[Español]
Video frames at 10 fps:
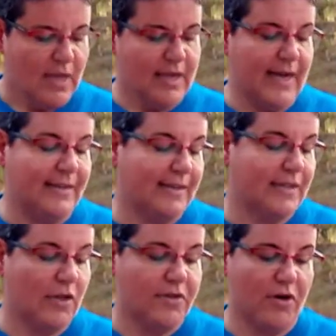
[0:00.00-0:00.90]
Y que ha
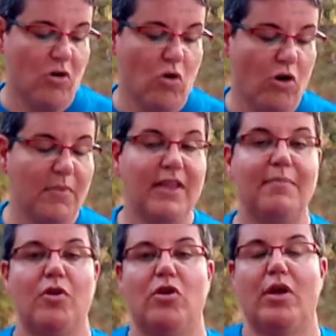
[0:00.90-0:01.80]
intentado hacerlo con comida,
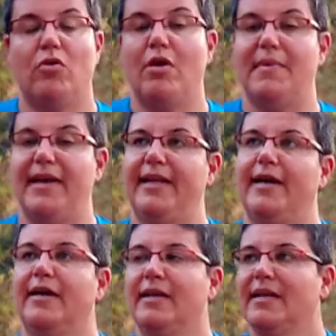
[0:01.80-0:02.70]
pero que no hay manera.